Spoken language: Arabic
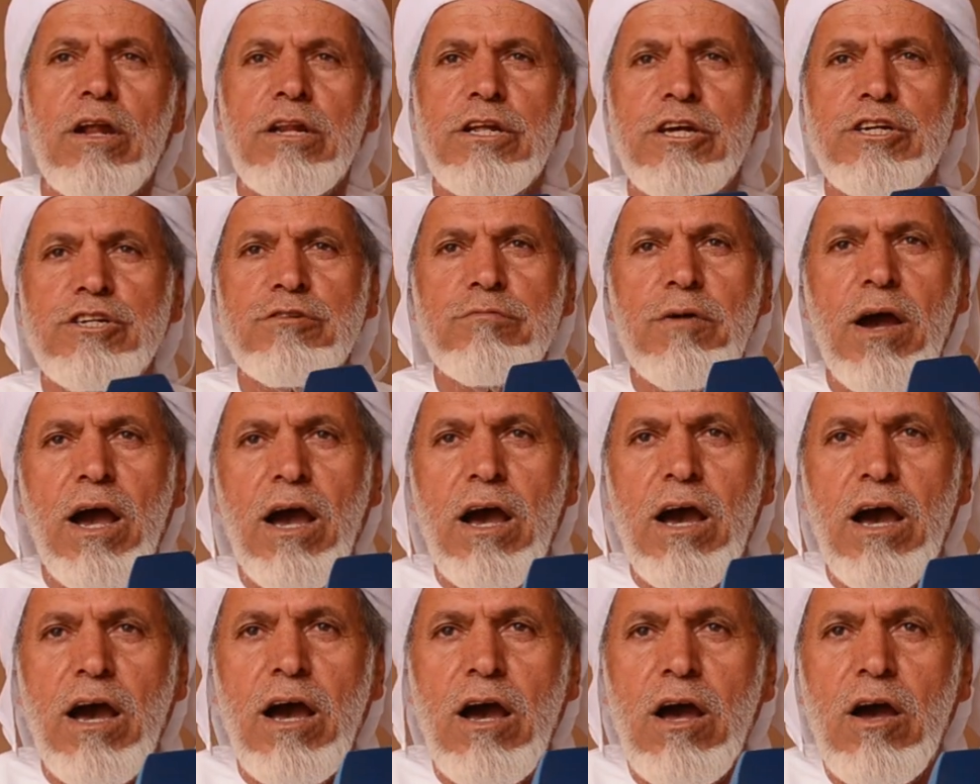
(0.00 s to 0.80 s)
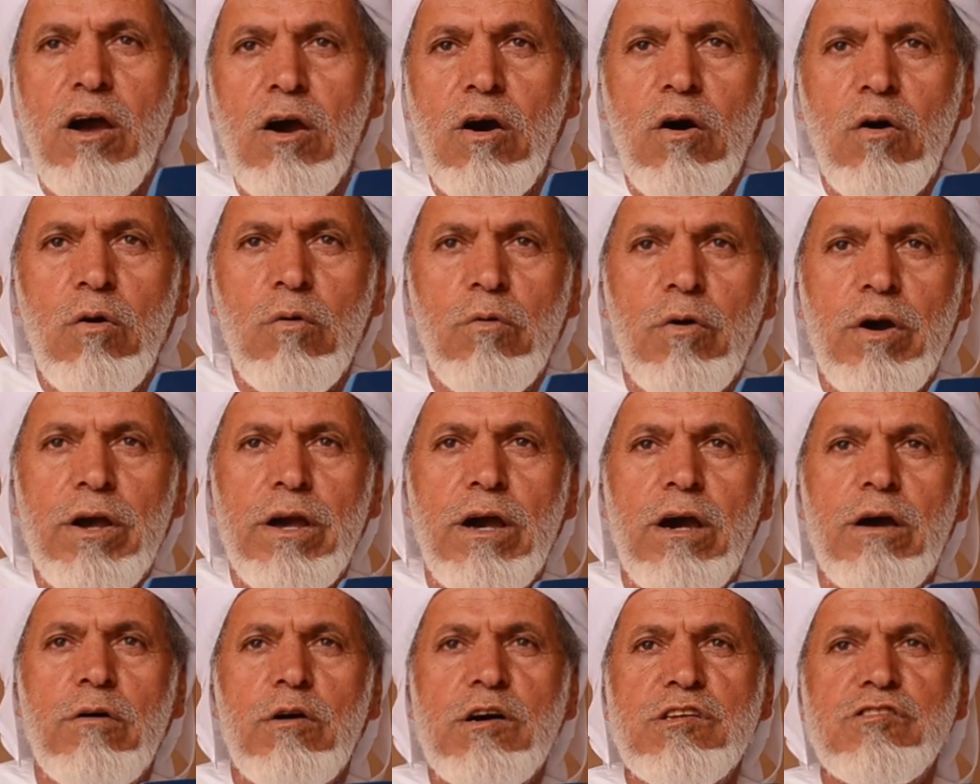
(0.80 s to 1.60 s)
أن يجمعها
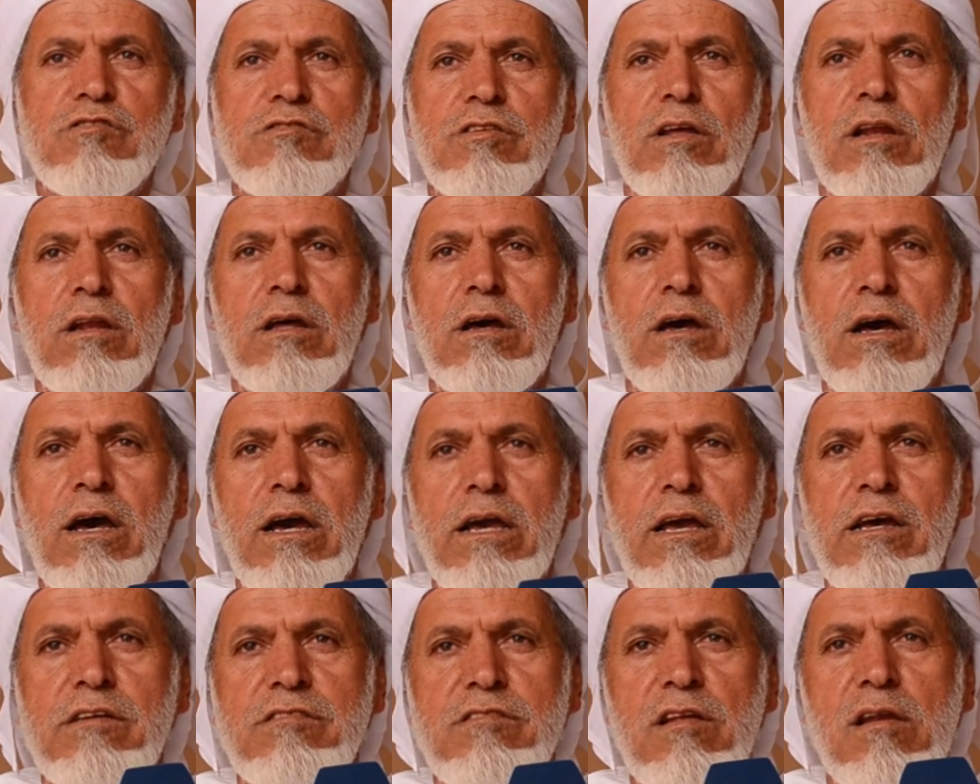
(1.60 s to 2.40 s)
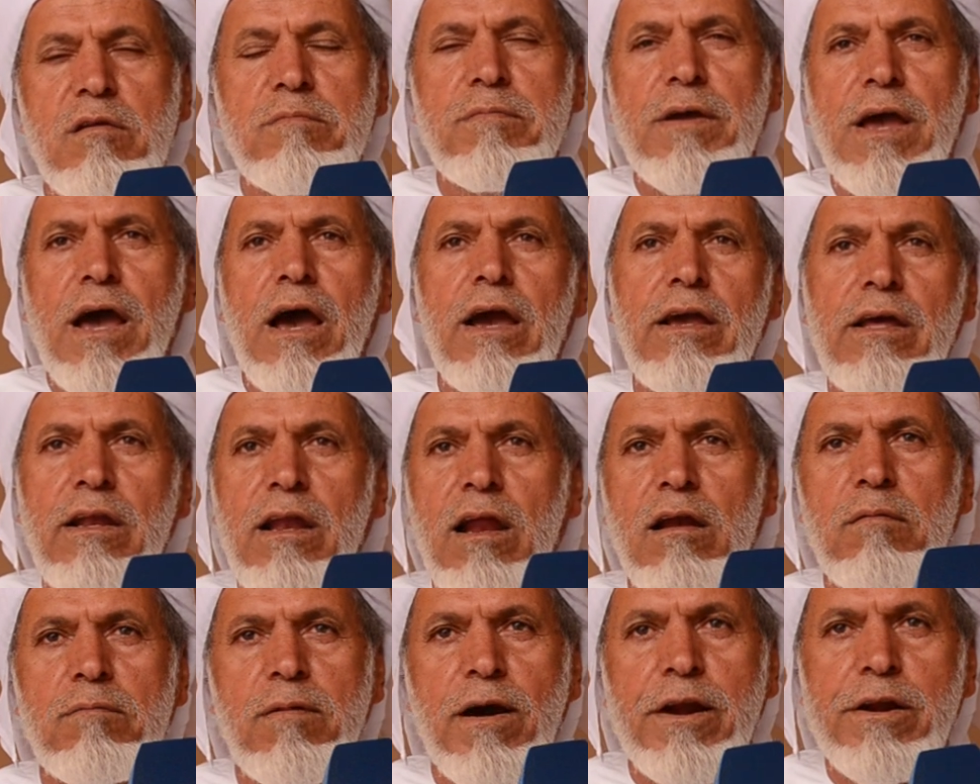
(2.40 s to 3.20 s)
ويوصلها يصل بها
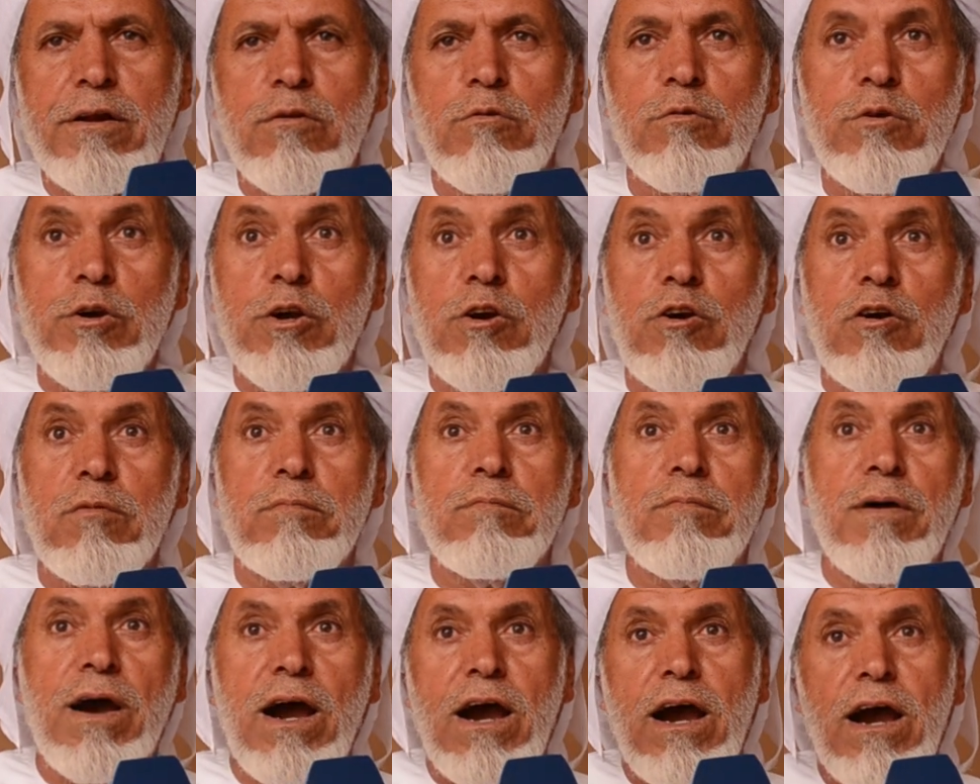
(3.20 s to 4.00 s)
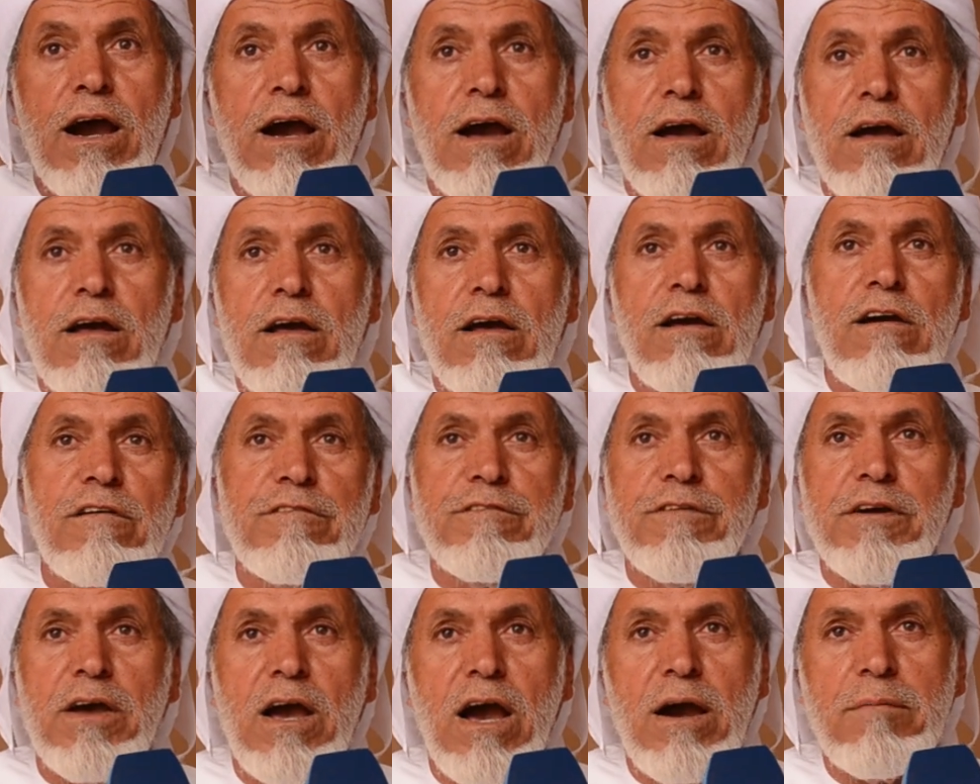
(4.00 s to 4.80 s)
إلى البر ويكبها
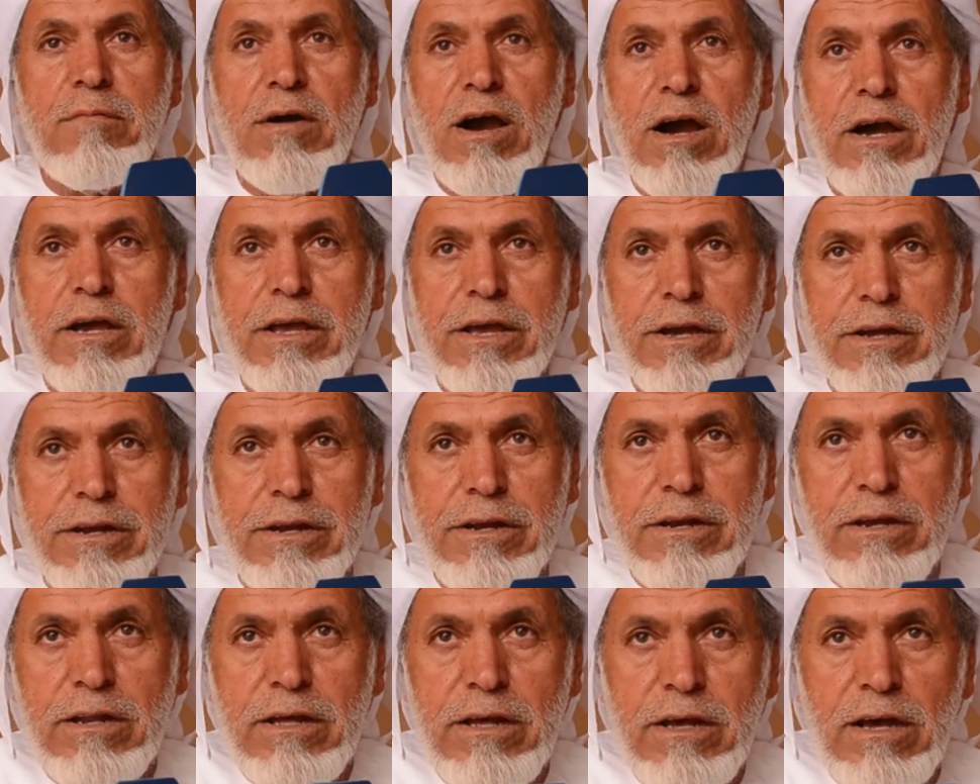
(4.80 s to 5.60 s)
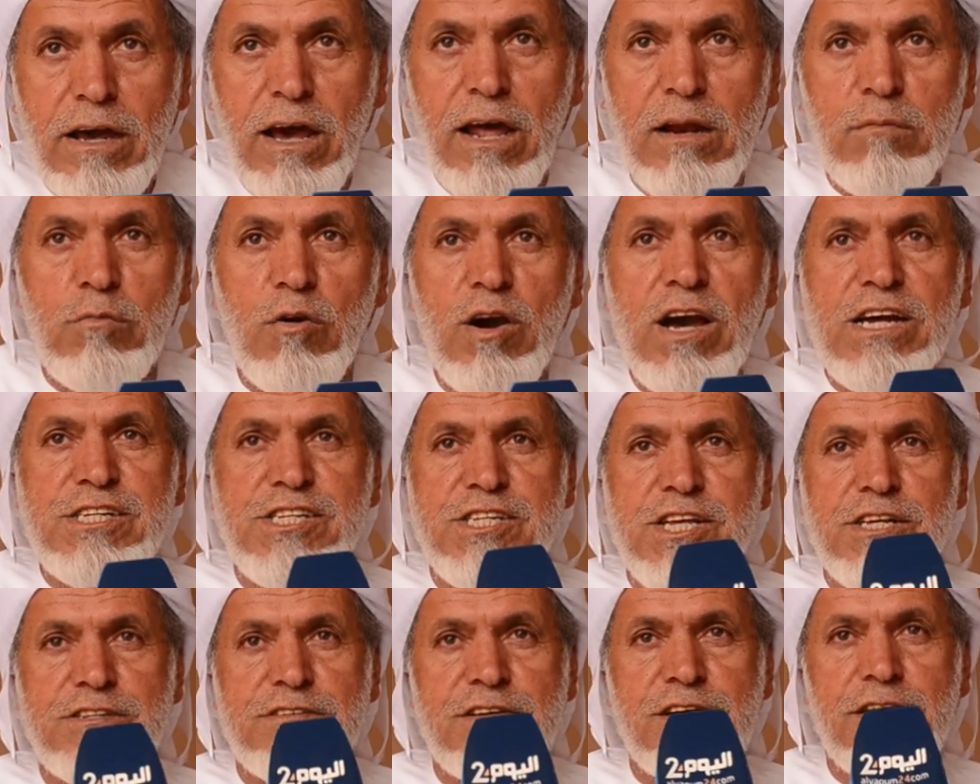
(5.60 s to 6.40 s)
في أماكن
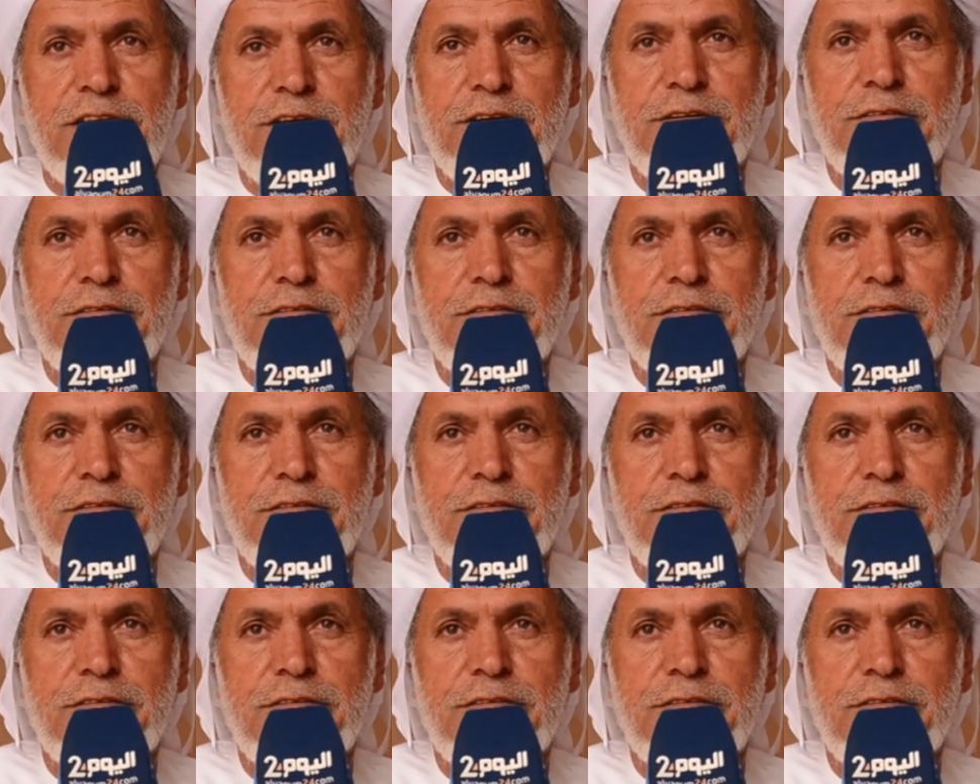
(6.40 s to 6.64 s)
المخصصة